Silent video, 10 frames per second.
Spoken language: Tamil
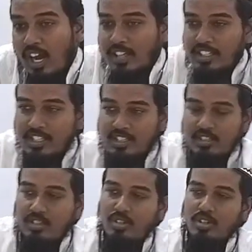ஹதீஸ்
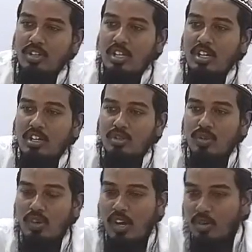
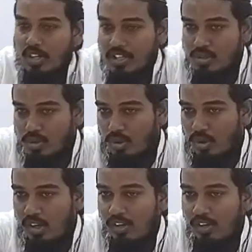ரசூல்லாவுடைய சொல்